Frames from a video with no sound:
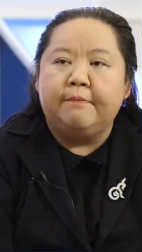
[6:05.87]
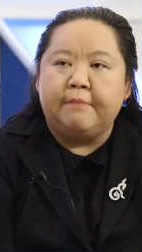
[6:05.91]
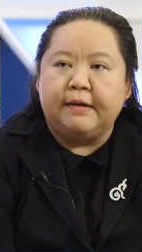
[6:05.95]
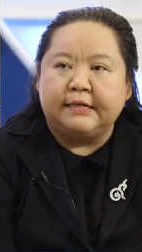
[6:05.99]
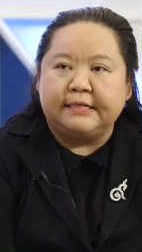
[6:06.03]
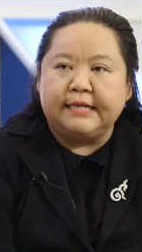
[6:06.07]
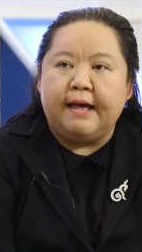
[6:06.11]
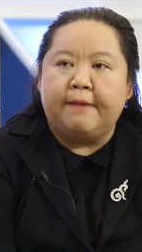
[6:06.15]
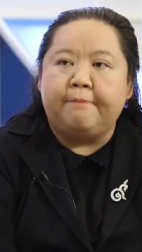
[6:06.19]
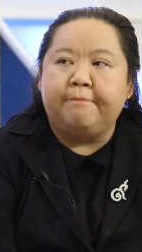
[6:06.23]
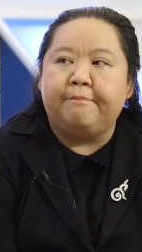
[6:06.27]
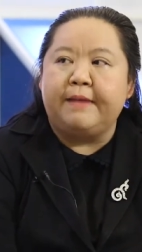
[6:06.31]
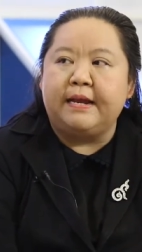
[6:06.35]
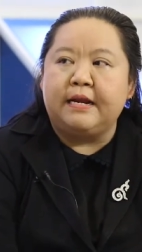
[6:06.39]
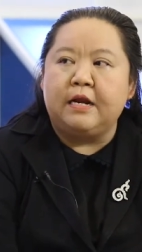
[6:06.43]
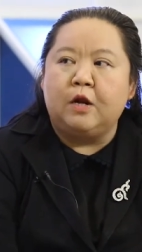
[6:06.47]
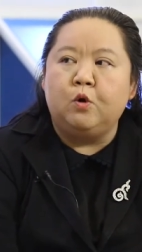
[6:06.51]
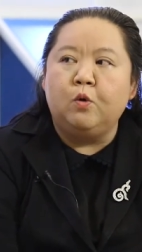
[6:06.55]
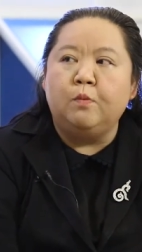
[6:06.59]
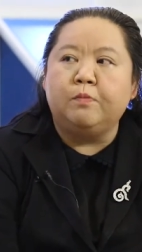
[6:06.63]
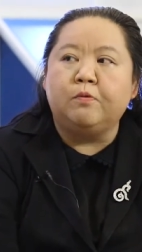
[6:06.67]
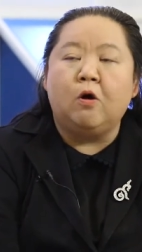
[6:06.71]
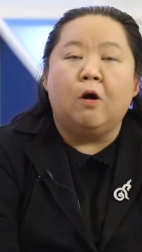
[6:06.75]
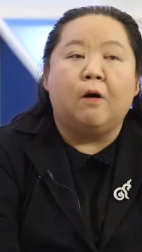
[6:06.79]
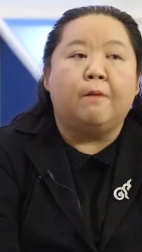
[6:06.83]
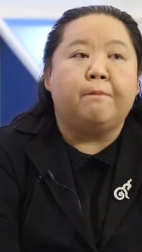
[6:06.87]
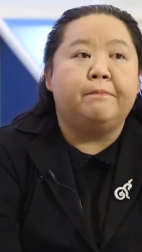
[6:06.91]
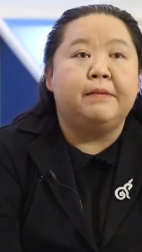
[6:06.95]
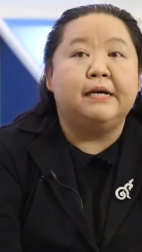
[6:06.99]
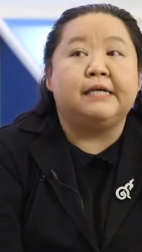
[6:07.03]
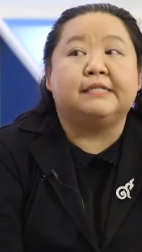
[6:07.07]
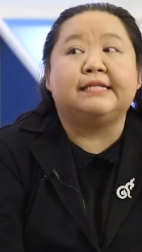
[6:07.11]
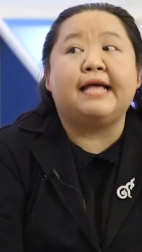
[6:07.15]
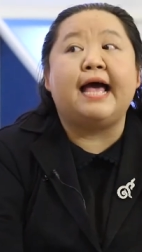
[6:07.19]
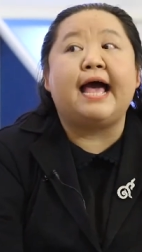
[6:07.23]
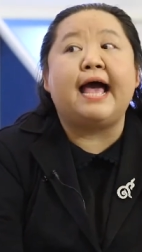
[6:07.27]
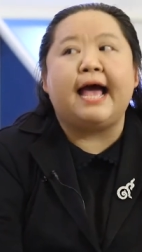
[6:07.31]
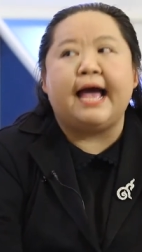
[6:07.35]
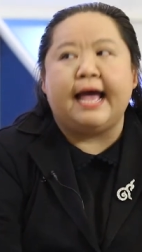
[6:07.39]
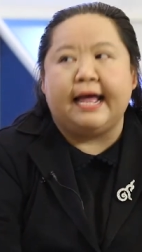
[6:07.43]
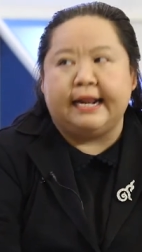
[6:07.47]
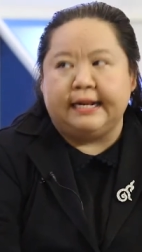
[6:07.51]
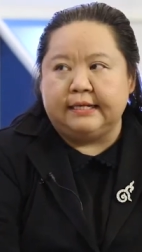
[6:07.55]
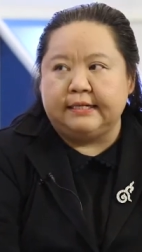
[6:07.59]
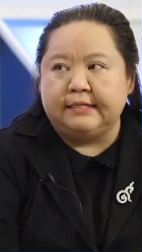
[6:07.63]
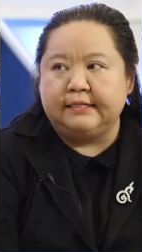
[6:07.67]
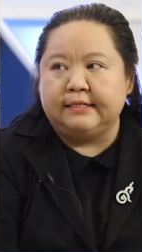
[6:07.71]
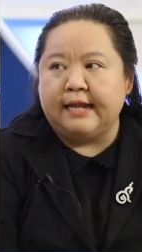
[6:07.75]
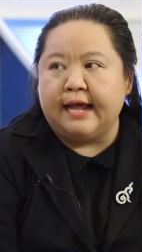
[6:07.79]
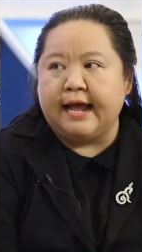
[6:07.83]
มาทำเป็นรูปของเปลือกถ่าน
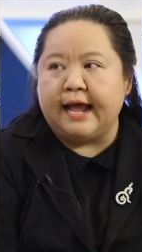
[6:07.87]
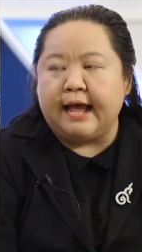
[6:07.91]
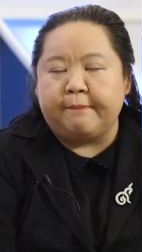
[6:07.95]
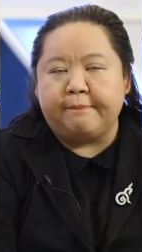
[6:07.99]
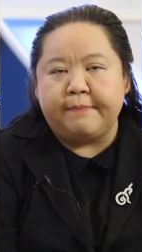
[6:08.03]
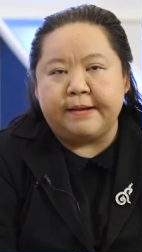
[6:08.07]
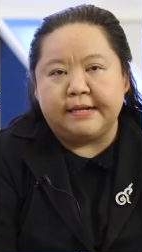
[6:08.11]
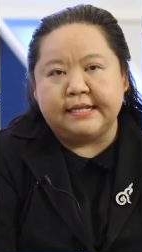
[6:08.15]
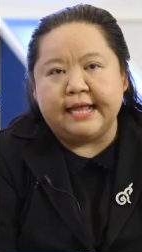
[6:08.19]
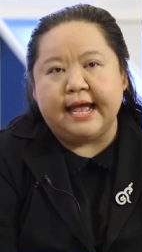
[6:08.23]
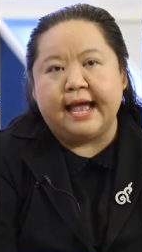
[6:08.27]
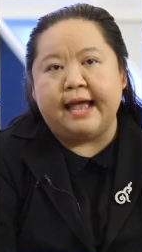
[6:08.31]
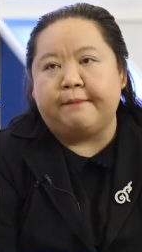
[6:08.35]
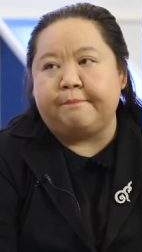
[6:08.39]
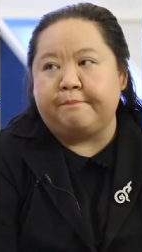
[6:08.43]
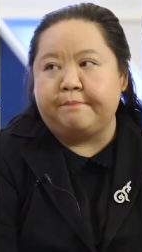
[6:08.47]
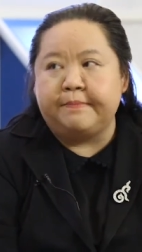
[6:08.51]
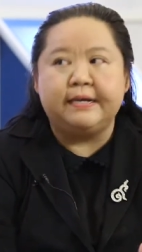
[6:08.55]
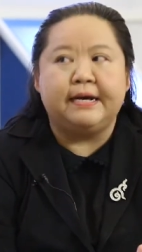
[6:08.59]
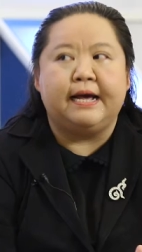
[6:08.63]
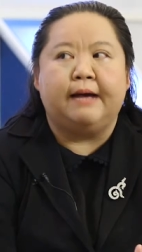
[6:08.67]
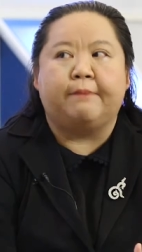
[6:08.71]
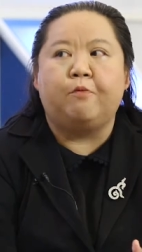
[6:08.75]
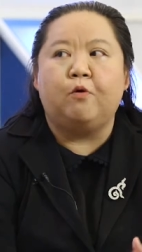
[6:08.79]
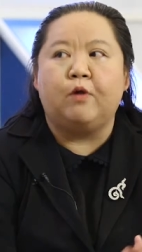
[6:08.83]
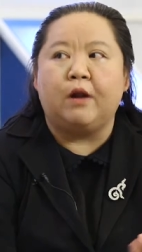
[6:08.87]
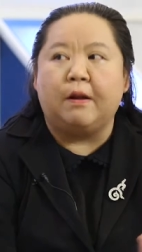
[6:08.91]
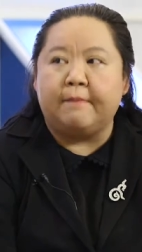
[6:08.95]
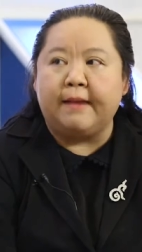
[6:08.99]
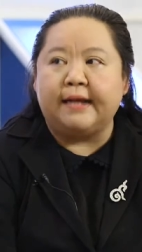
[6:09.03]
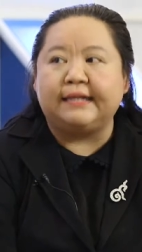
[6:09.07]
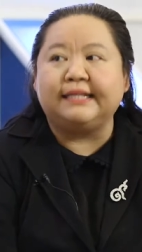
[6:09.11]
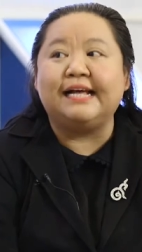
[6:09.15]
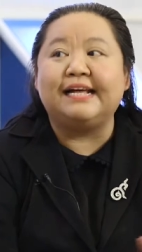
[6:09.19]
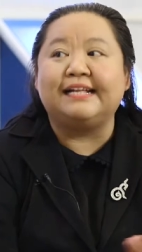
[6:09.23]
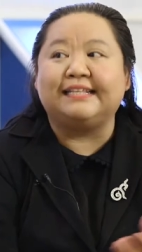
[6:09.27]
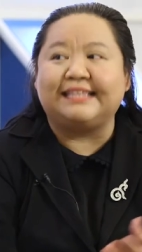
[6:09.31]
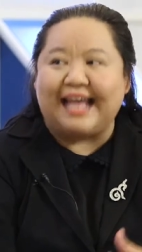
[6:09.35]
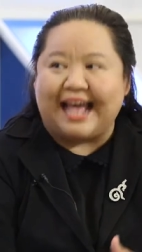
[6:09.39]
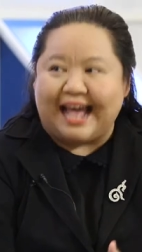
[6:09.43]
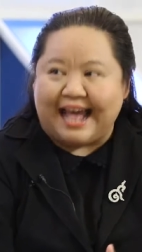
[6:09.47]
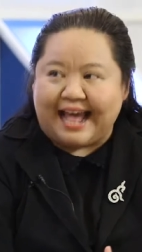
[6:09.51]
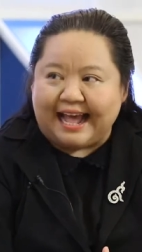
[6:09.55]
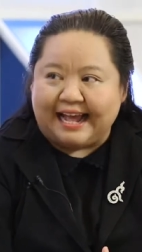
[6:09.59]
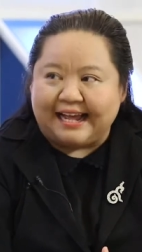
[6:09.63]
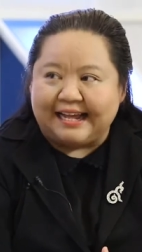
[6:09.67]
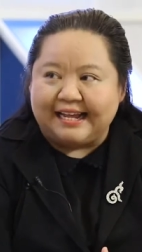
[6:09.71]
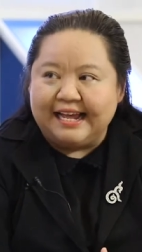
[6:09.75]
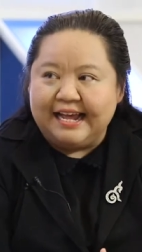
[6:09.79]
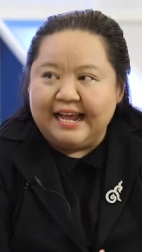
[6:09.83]
นะคะเป็นถ่านเปลือกผลไม้
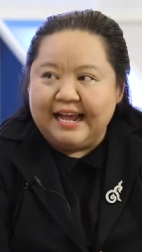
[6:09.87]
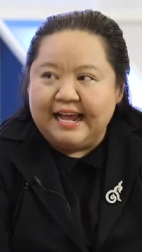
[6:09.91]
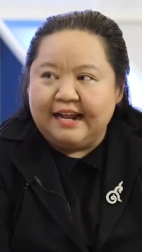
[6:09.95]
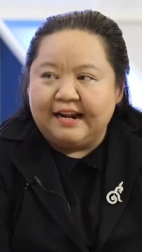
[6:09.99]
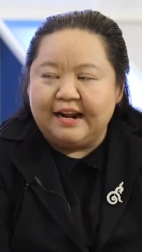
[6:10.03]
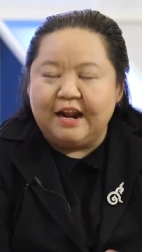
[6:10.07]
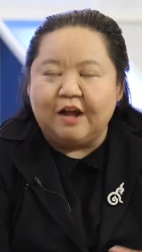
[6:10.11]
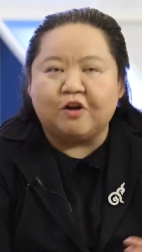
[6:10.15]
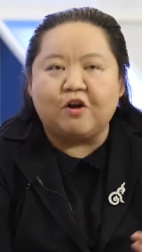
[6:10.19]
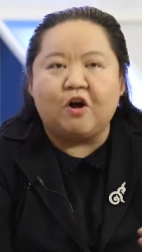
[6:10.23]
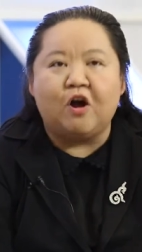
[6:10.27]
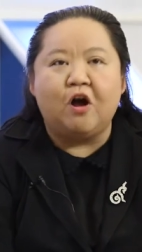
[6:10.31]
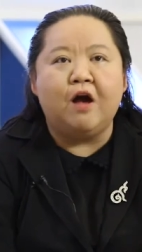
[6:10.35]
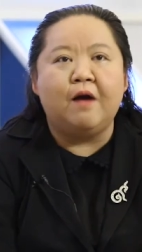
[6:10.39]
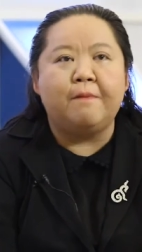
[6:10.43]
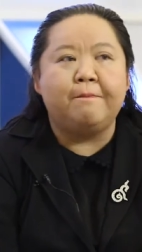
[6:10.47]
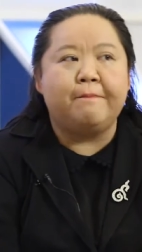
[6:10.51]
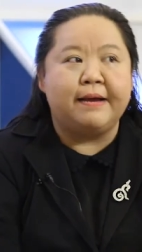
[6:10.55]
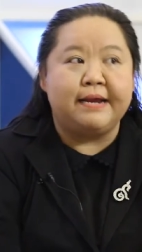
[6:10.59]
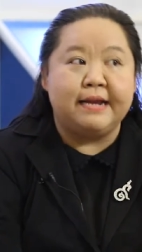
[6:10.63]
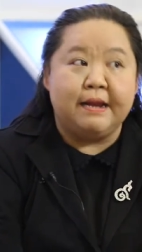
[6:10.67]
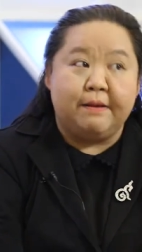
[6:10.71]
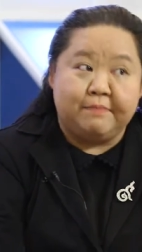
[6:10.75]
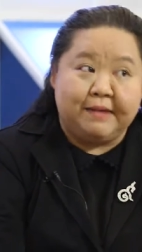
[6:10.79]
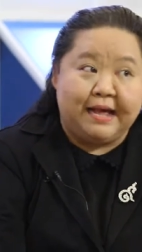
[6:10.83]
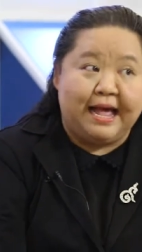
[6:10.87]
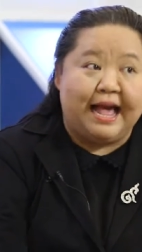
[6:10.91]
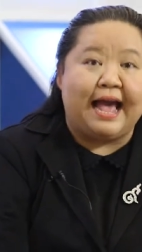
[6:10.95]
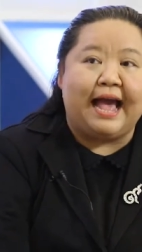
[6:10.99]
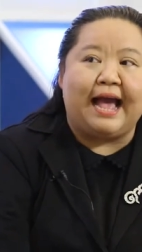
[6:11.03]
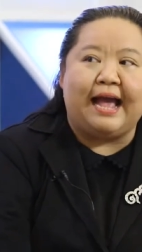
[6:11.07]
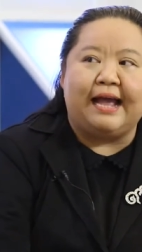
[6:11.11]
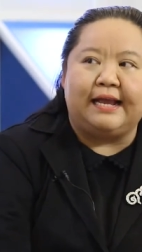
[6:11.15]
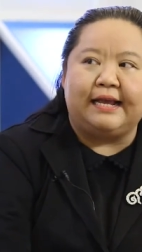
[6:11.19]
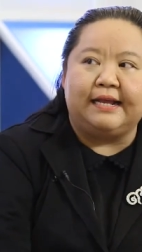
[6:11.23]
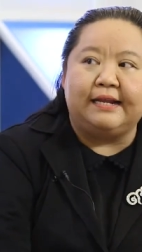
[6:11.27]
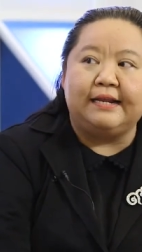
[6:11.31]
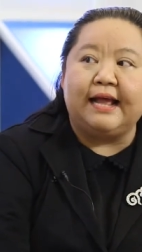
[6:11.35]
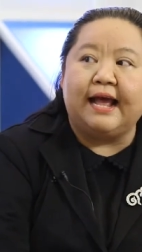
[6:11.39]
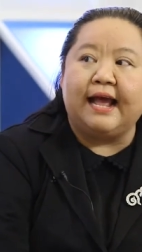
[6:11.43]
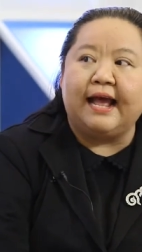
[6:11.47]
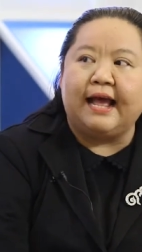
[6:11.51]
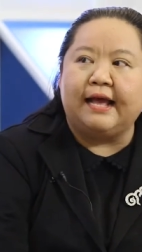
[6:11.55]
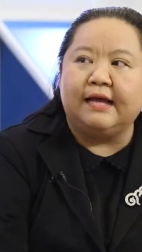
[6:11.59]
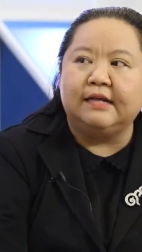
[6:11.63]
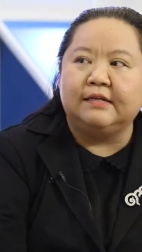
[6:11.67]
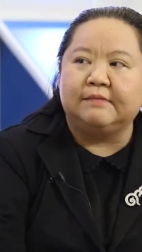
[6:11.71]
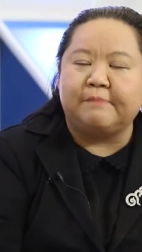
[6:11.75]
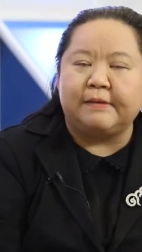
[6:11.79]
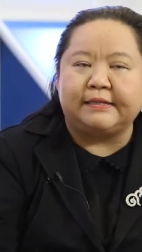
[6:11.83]
ต่าง ๆ แล้วก็ไปนำขายนะ
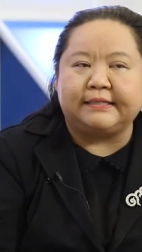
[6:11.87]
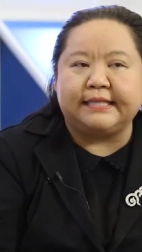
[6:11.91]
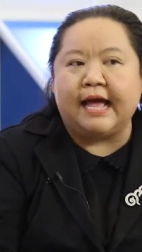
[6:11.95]
คะไป